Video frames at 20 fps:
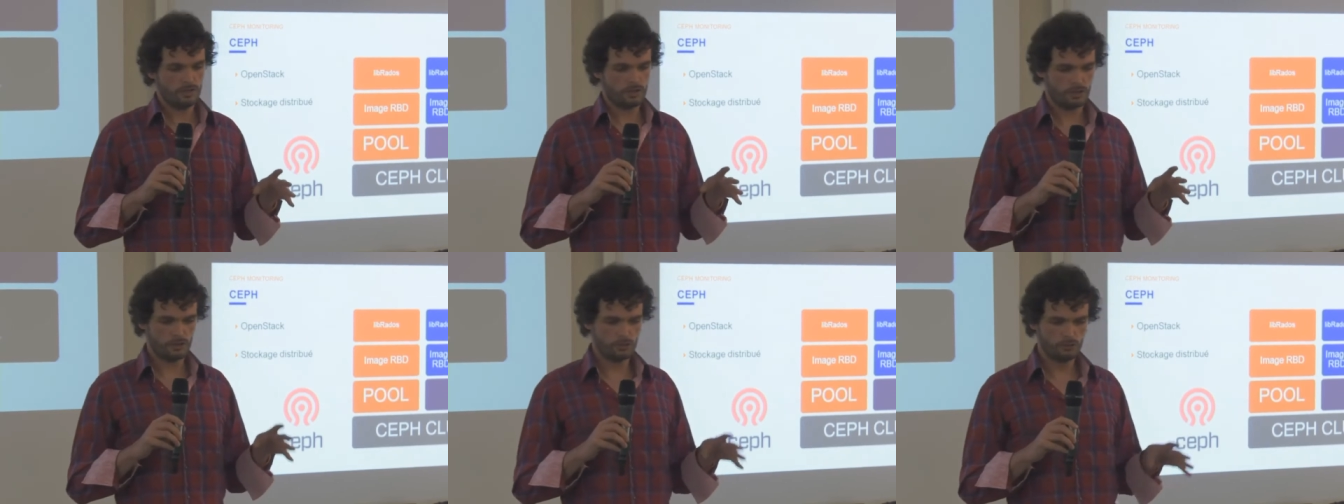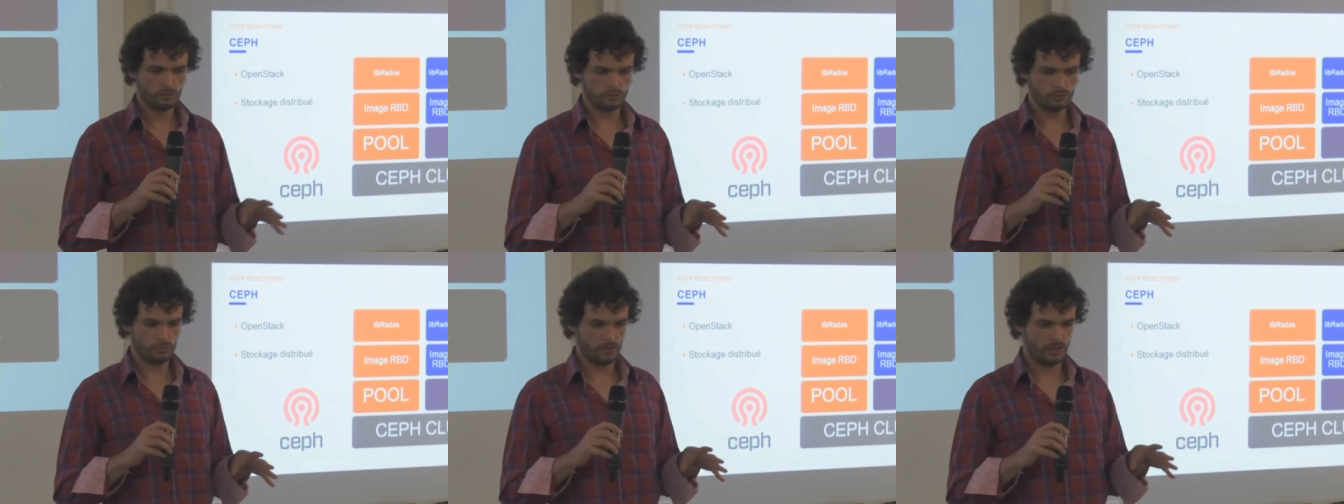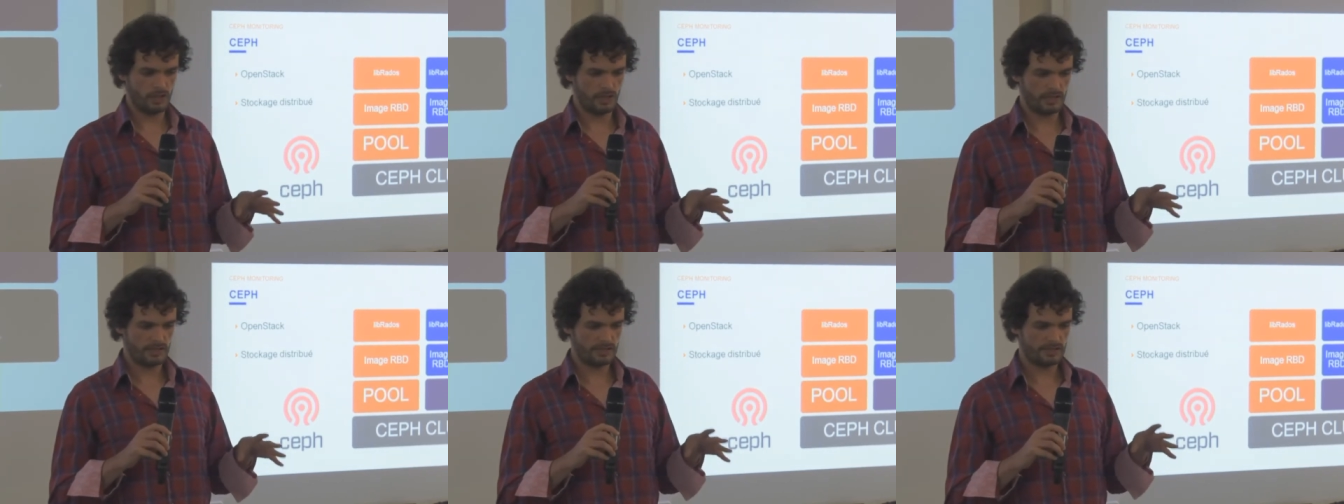Chez nous, on
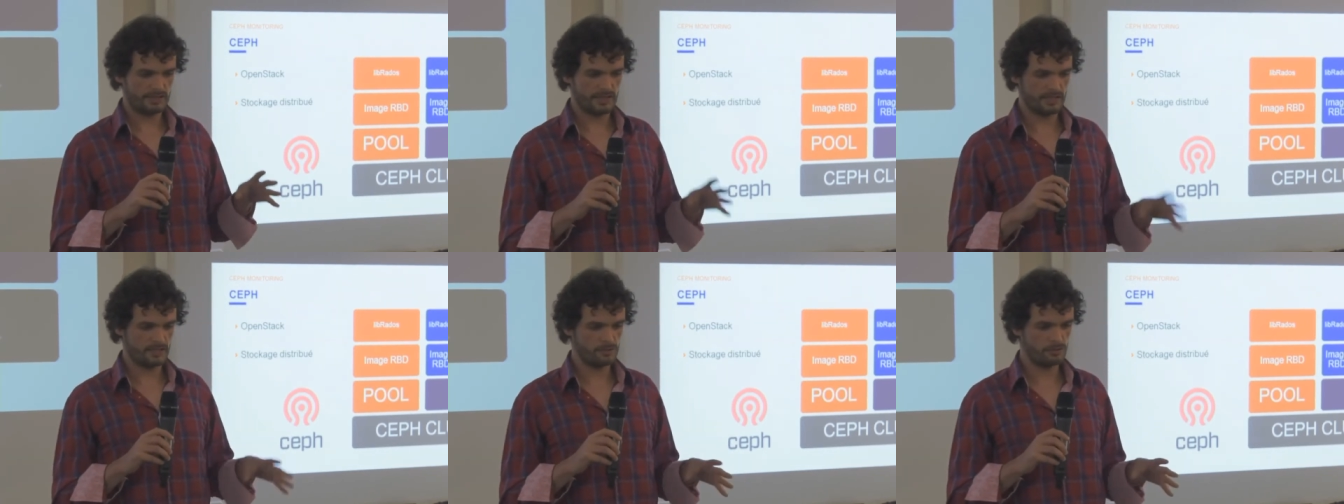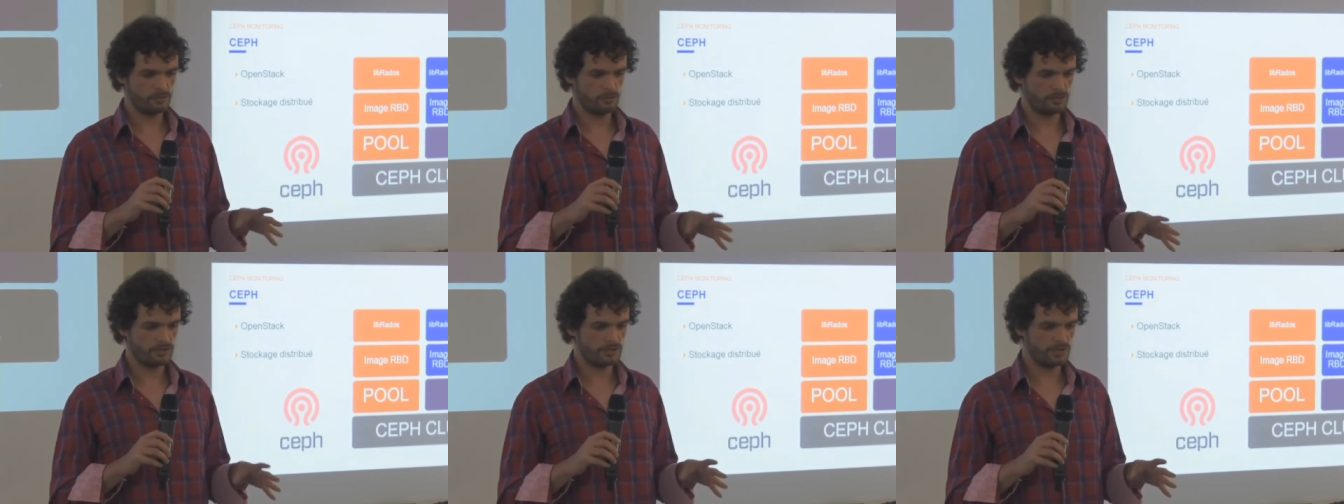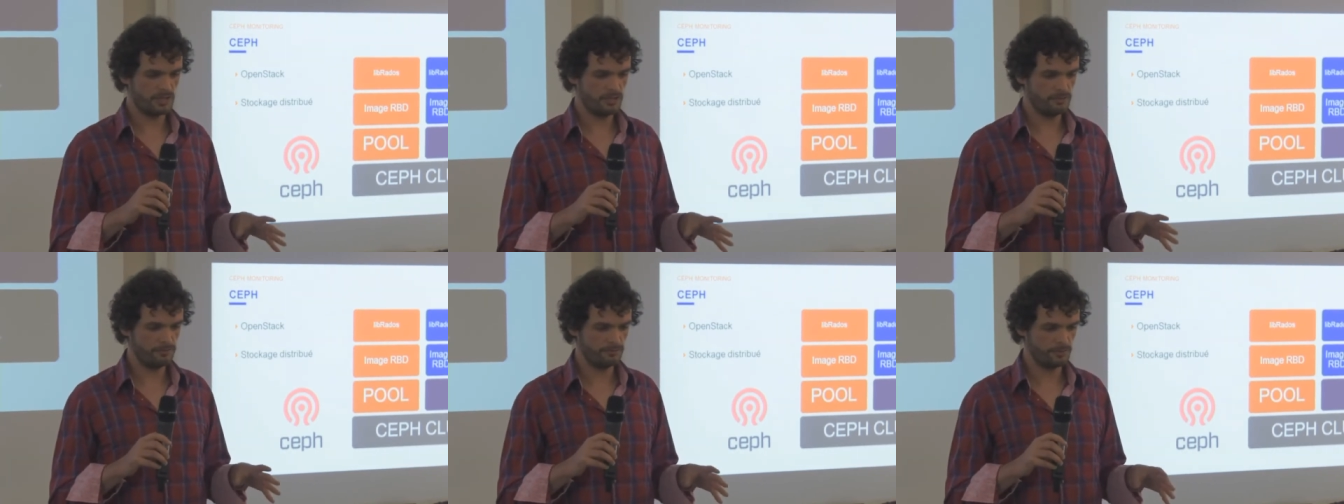a 16 nœuds
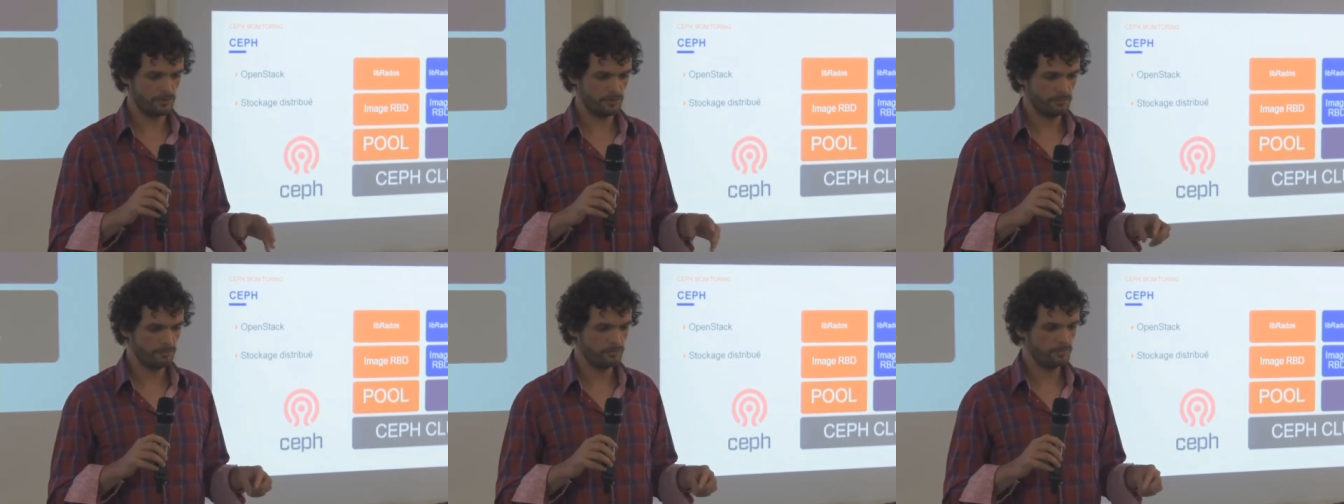CEF.